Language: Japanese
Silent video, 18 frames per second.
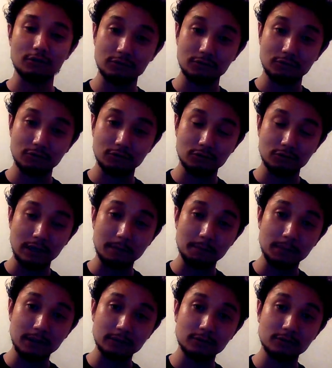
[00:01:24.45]
にぎゅーっと
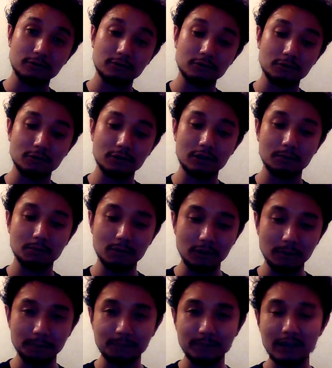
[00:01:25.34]
圧迫するとき
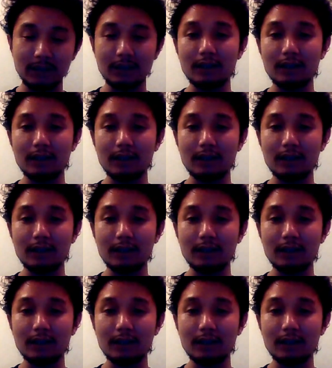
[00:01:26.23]
も、